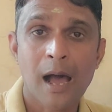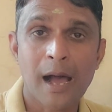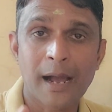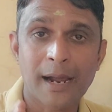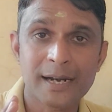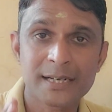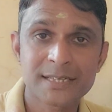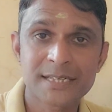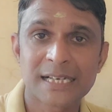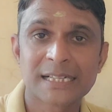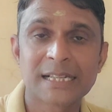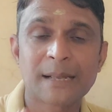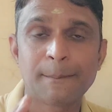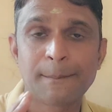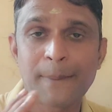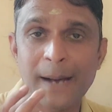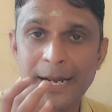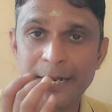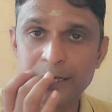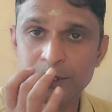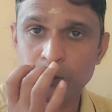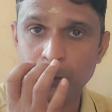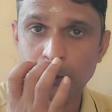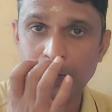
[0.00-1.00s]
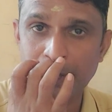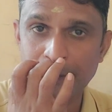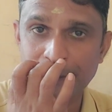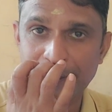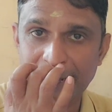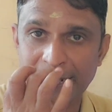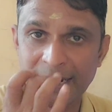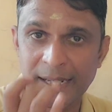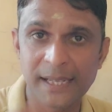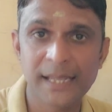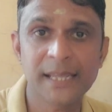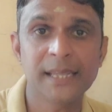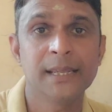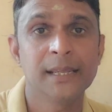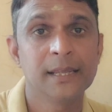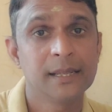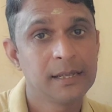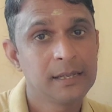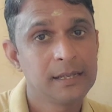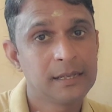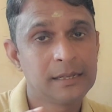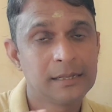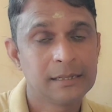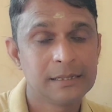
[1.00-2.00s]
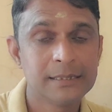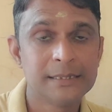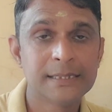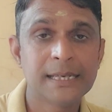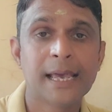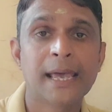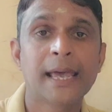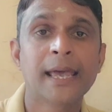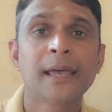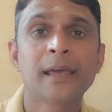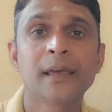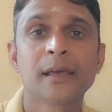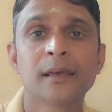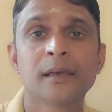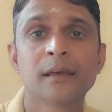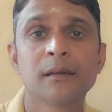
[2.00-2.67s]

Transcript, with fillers: अगर ज़्यादा बारिश होने पर ही यह